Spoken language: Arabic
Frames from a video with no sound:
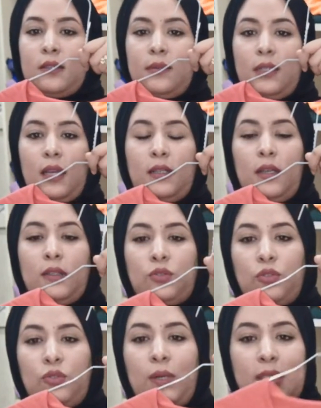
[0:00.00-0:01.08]
نتمنى انها
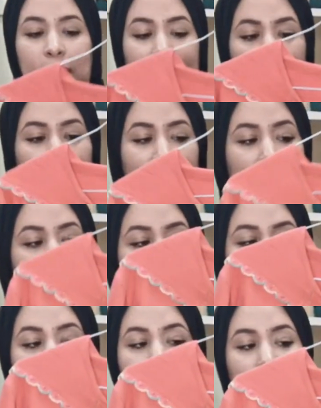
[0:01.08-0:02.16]
تكون واضحه لكم كما
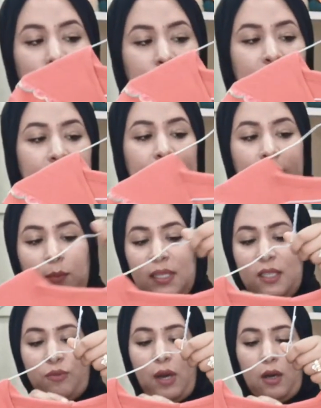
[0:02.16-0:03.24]
قلت لكم الثوب
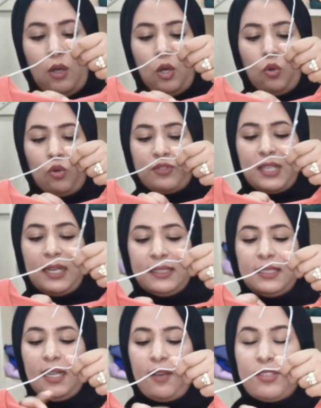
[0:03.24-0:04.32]
مليفه والفصاله
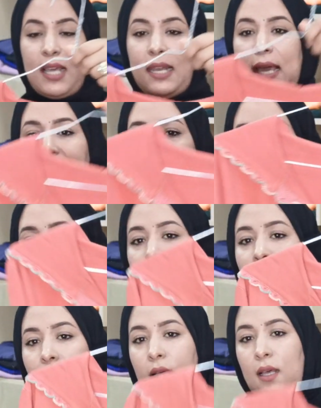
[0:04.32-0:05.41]
ديالها فصاله
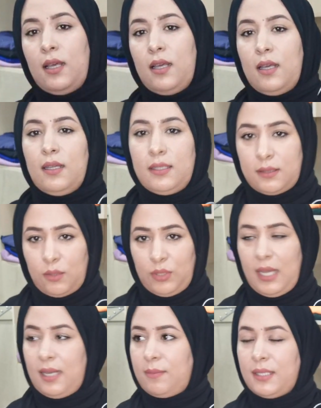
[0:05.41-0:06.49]
عاديه آه
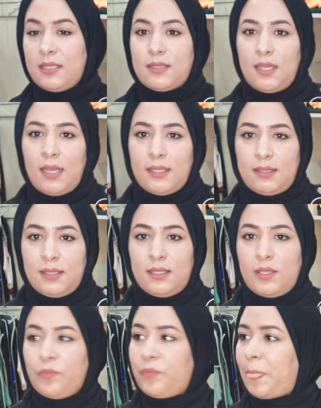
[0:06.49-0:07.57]
للتوضيح البنات هاد
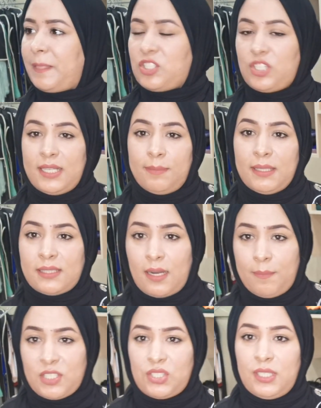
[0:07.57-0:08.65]
آه، جليلبات
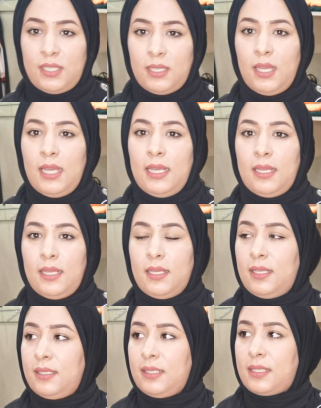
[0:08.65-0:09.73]
راه ماشي
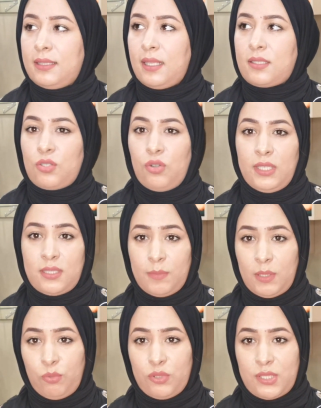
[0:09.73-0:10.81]
آه ليكيداسيون حيت
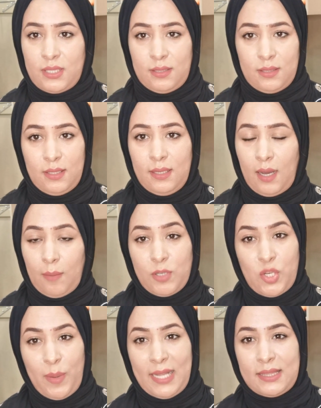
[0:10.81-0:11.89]
ملبوسين لا
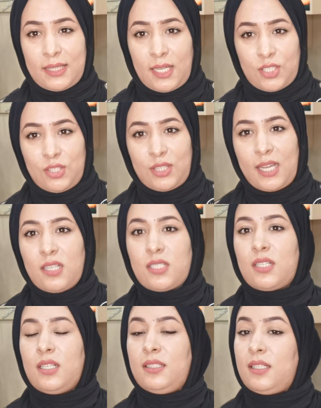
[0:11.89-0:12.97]
ماشي بحال الطكاش
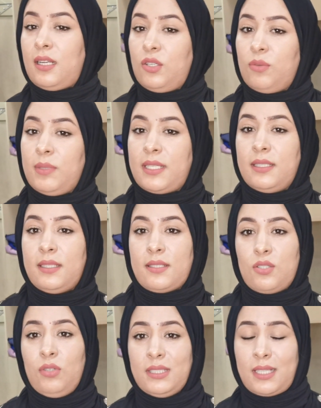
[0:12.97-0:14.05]
الطكاش كنا درنا اليوم
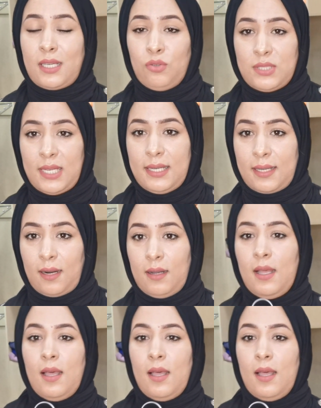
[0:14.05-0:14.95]
ليكيداسيون حيت كانوا ديال الكرا